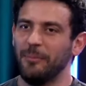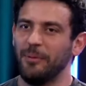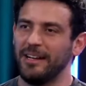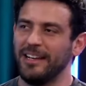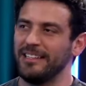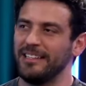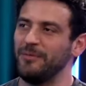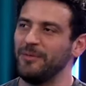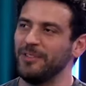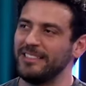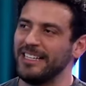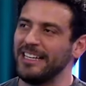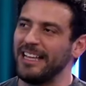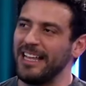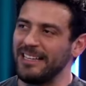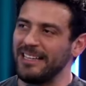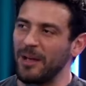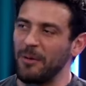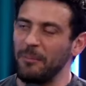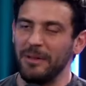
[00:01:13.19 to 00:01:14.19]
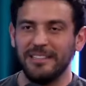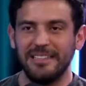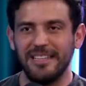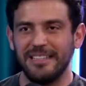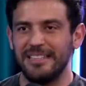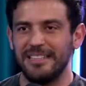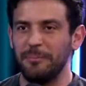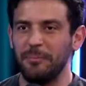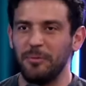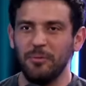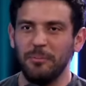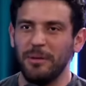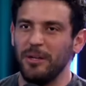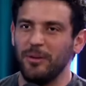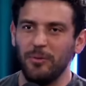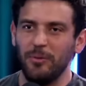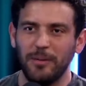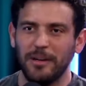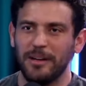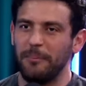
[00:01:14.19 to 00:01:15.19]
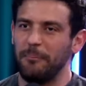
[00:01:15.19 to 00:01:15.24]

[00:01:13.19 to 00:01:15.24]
Porque se você quer realmente ser sempre o número um,